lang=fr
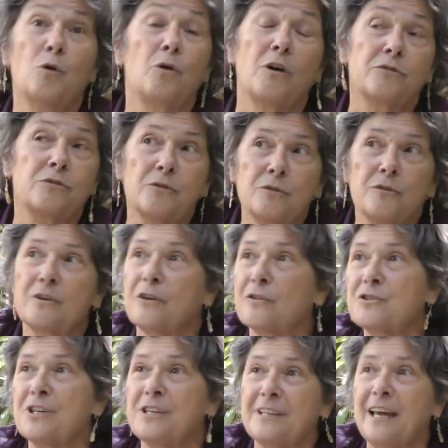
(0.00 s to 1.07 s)
quand, euh,
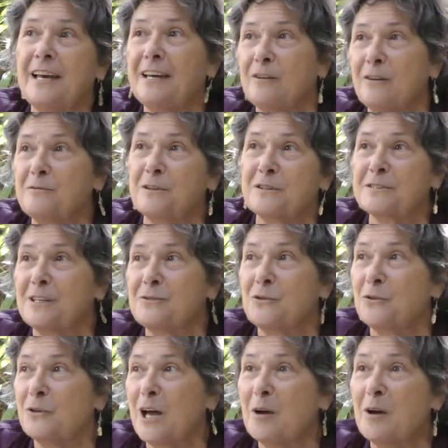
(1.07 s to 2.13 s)
quand j'étais à l'école française de
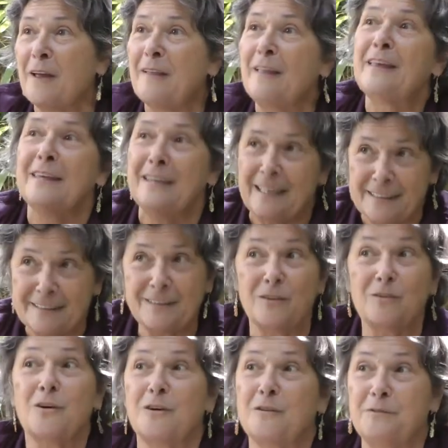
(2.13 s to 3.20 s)
yoga, il était
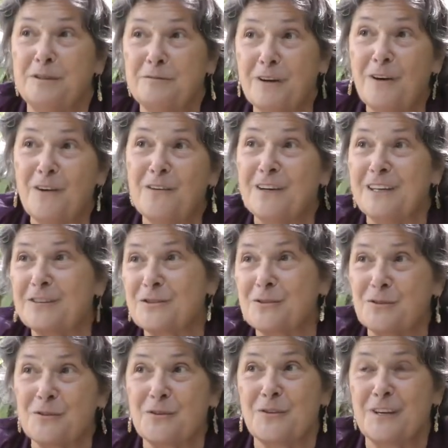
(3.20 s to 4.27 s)
encore vivant
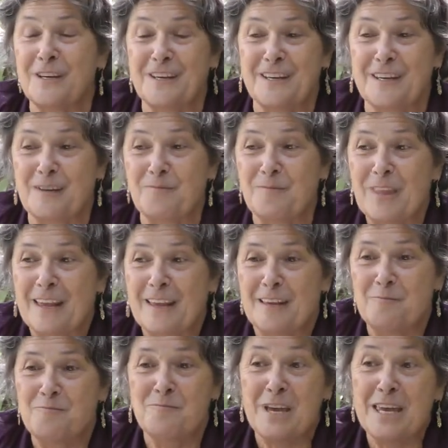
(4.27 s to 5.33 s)
et
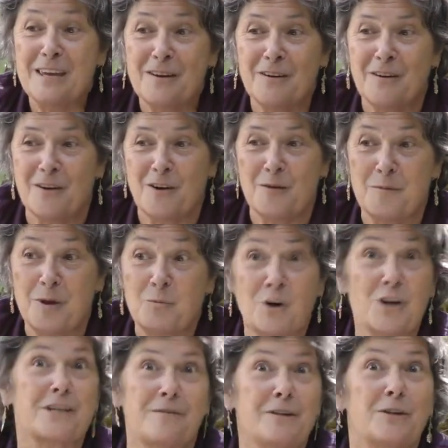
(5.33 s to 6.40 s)
mais
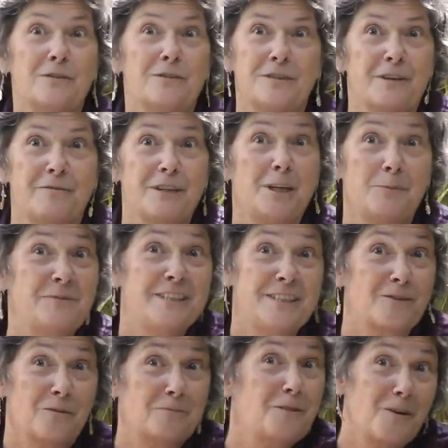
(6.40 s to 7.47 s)
moi j'avais des
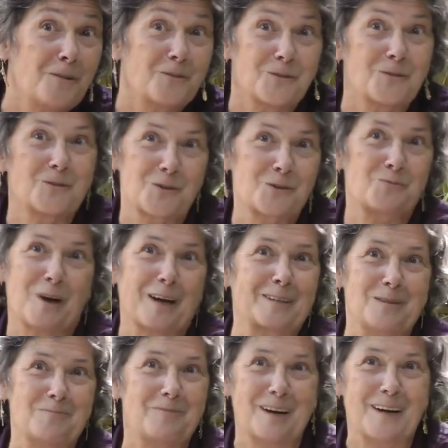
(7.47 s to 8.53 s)
petits enfants donc je
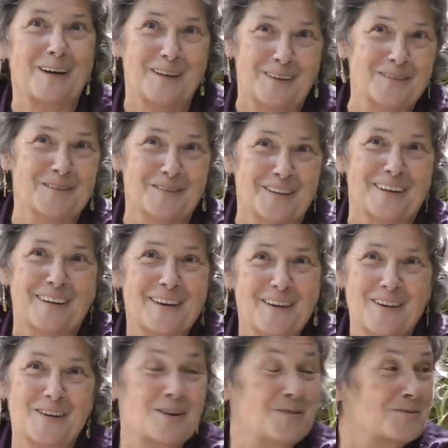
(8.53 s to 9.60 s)
partais pas
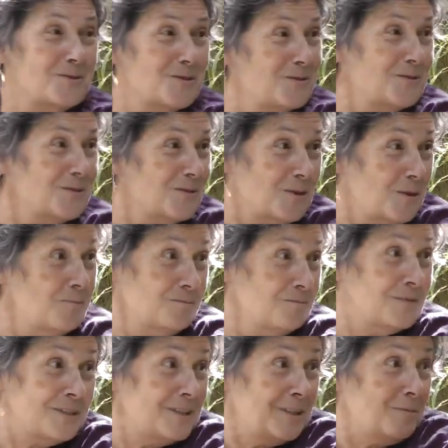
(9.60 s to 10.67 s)
comme je comme
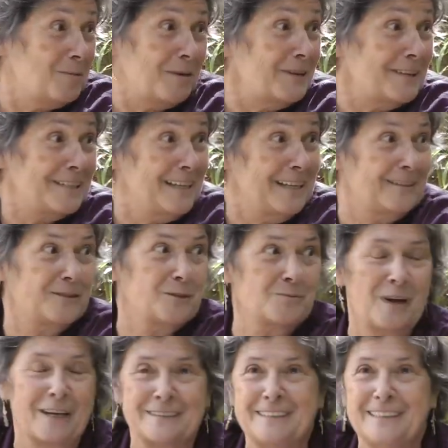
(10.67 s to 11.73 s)
c'était pas facile de
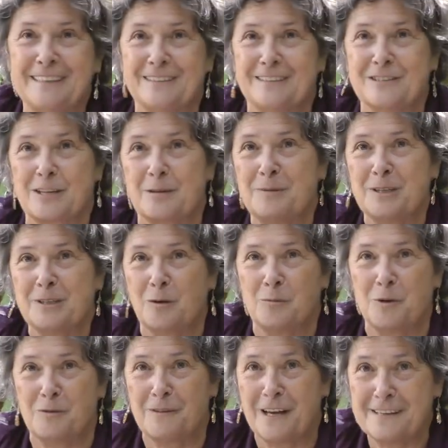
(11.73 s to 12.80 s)
partir. J'habitais en
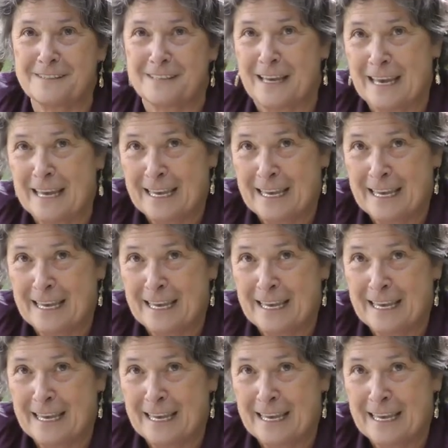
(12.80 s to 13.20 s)
province.